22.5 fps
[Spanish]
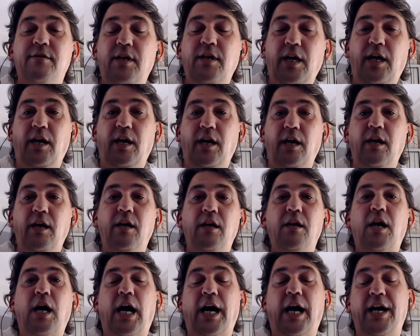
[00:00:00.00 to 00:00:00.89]
Eh,
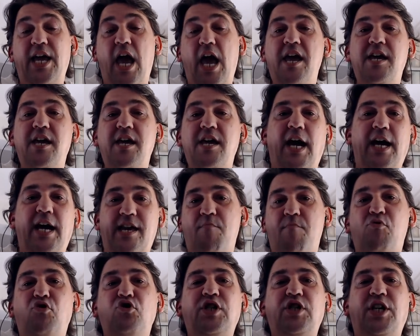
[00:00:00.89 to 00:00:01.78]
ahí,
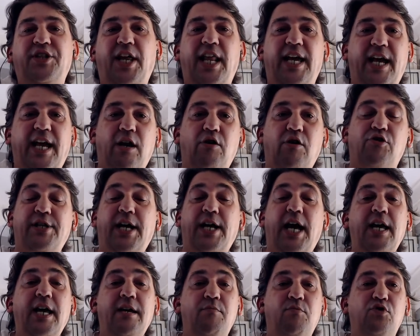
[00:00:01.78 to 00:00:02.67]
hay, mucha tela que
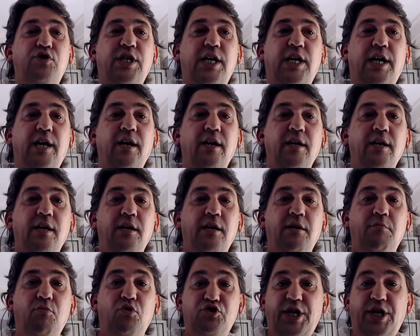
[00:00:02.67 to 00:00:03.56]
cortar y muchas
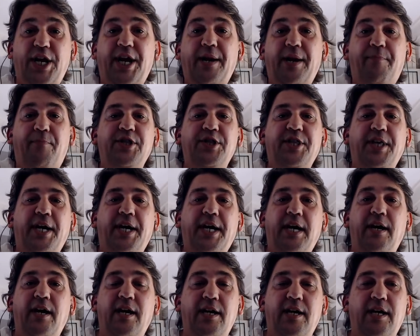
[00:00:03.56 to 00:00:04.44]
muchas respuestas
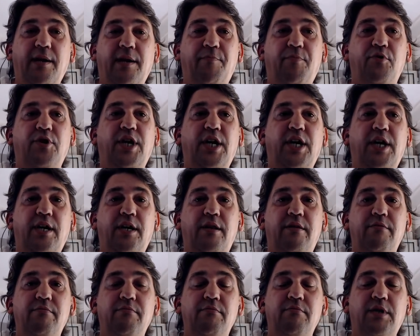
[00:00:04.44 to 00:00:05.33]
que,
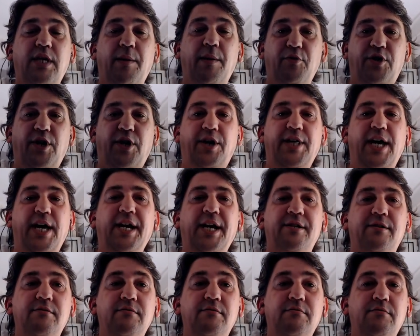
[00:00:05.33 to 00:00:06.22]
poder, que poder
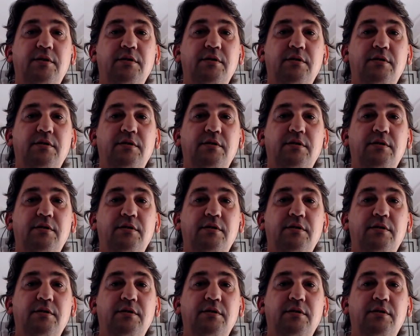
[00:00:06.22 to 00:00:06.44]
dar.